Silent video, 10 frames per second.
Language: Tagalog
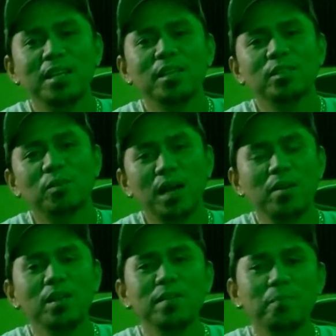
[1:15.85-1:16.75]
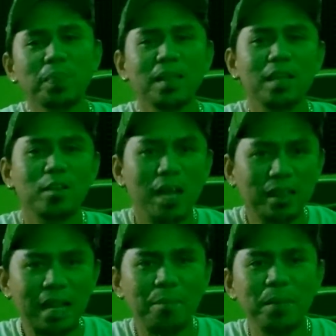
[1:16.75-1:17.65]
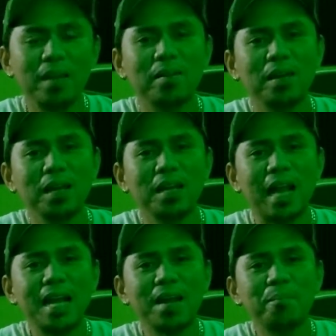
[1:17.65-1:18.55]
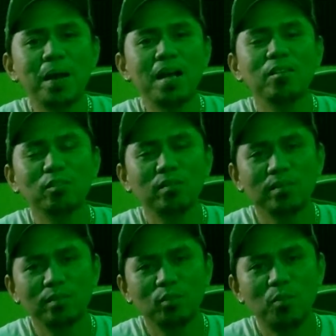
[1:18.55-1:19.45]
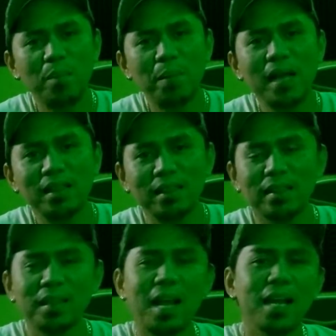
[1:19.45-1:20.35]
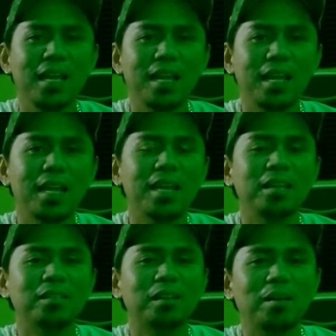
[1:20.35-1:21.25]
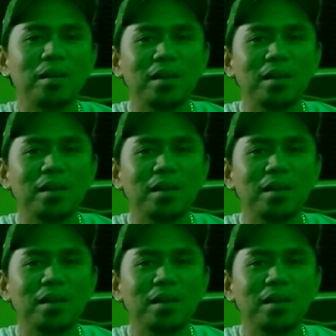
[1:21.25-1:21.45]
So ngayon, yun ang topic. Okay? Kaya bang tumapat ng EKS sa